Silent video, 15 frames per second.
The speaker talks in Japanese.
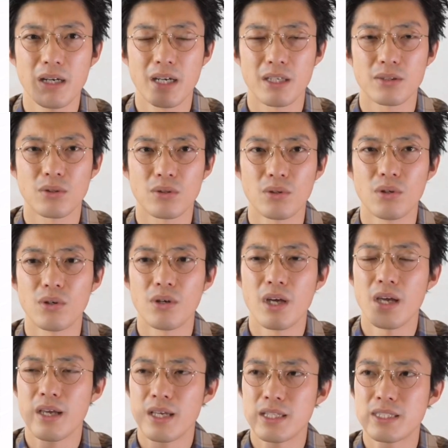ケットの
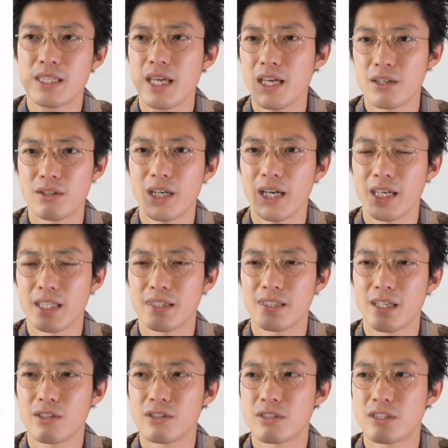セールがやっ
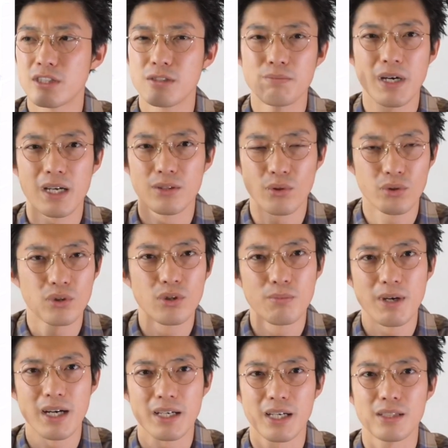ている
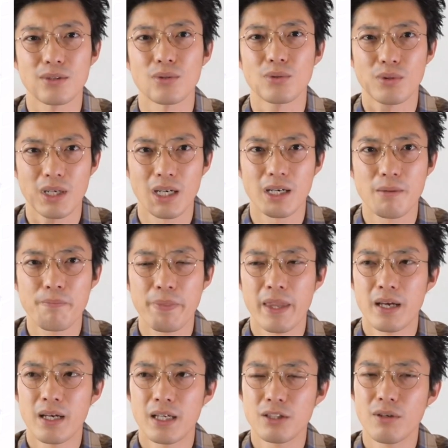スーパードットマーケットとか、
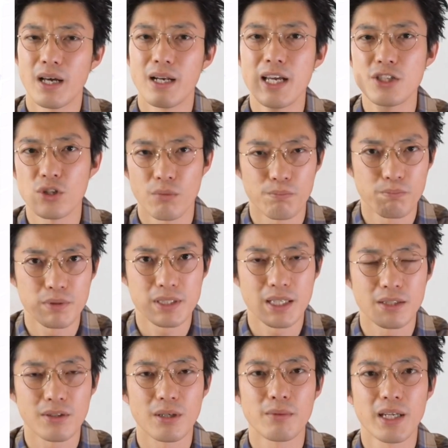あとはレショップさ
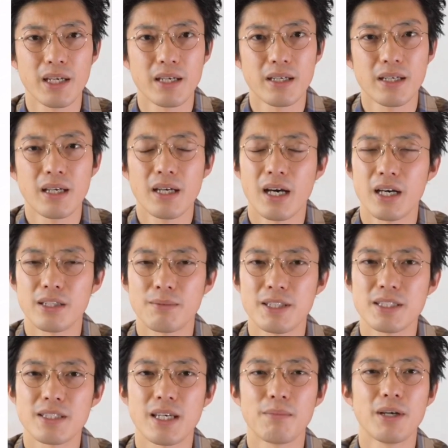んとかもねありま
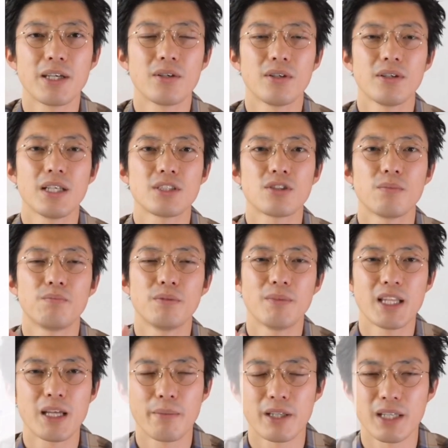して、まあ、いろんなショップ
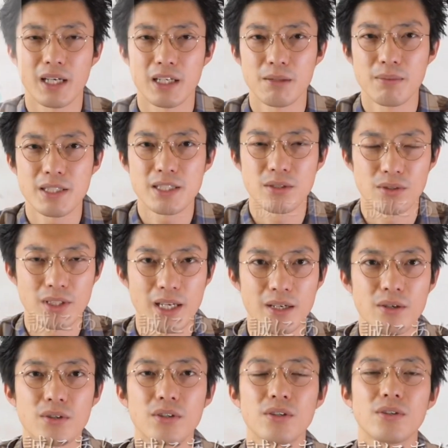まだまだありますので、
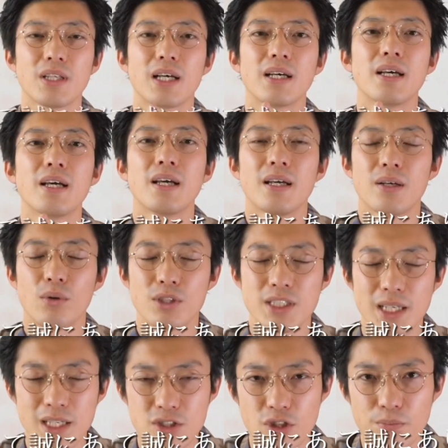このようなお
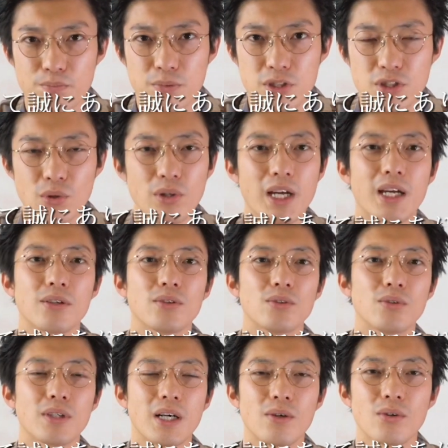しゃれショップ紹介の
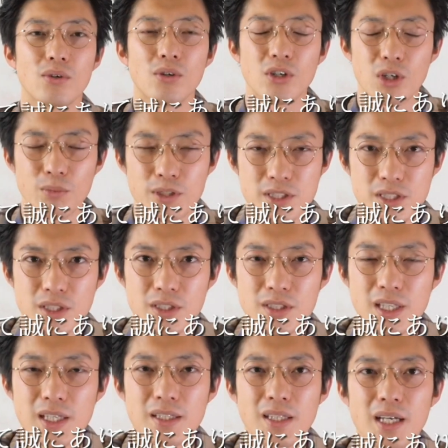動画を今後も作っ
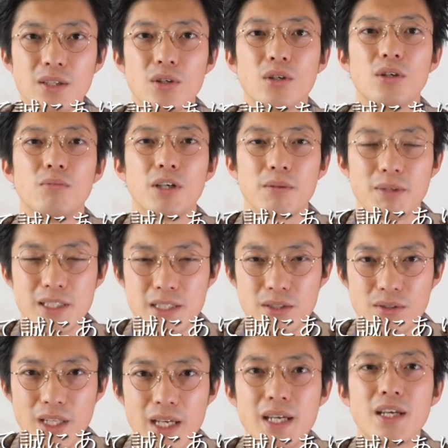ていきたいと思います
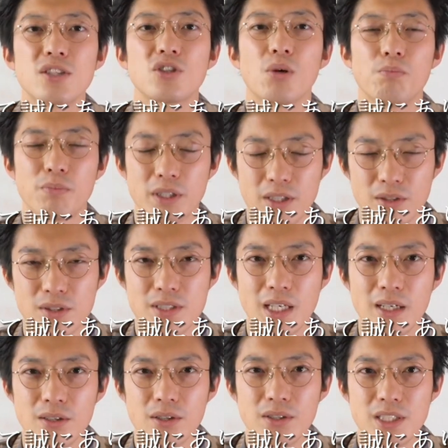ので、ショッピングの
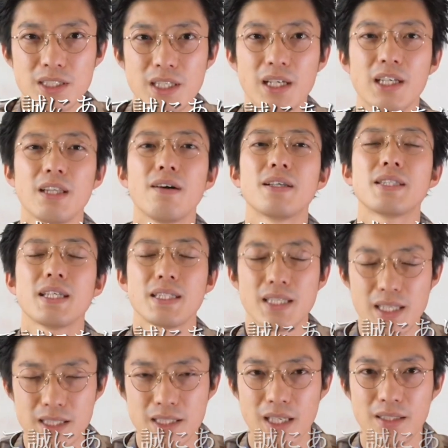参考にしたい方はぜひぜ
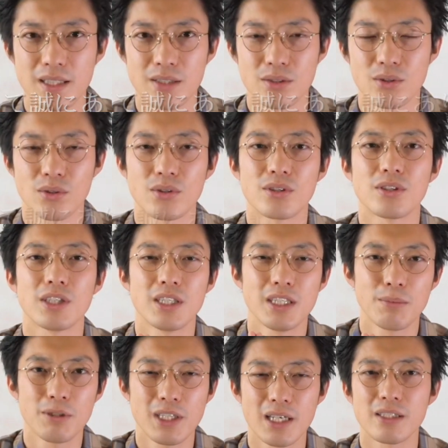ひチャンネル登録いい
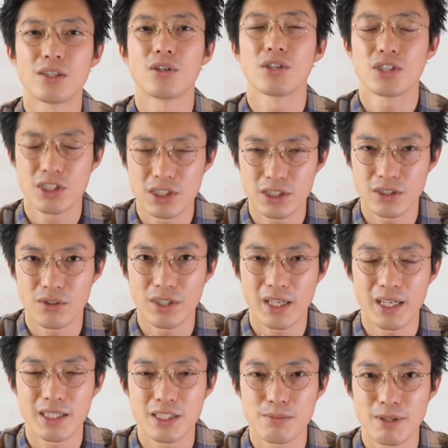ねボタンよろしくお
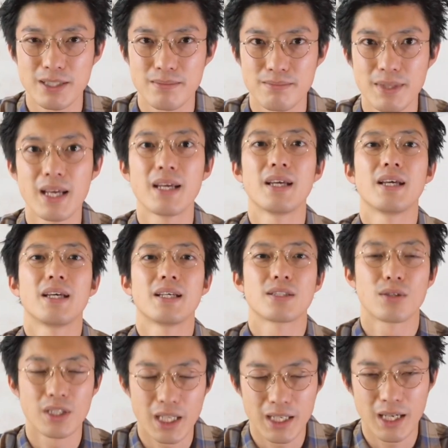願いいたします。
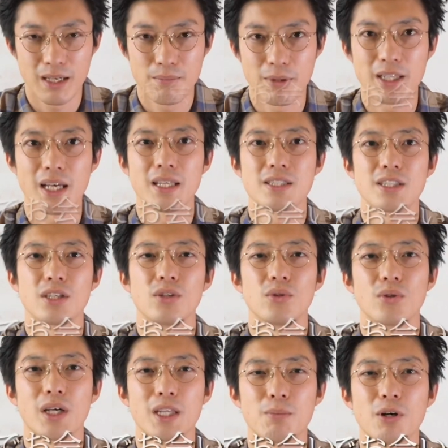それではねまた次の
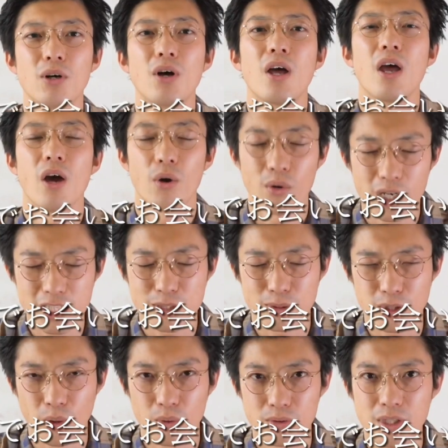動画でもお会いしま
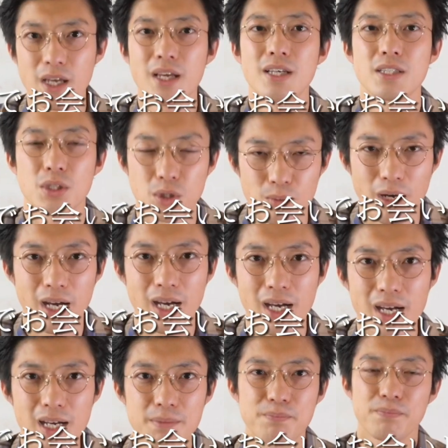しょう。それで
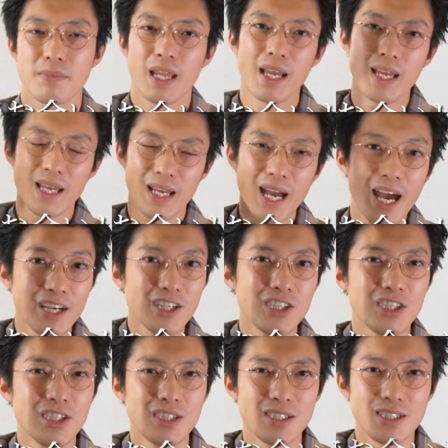は
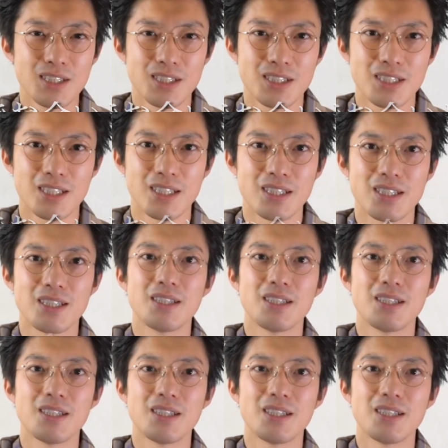アリー。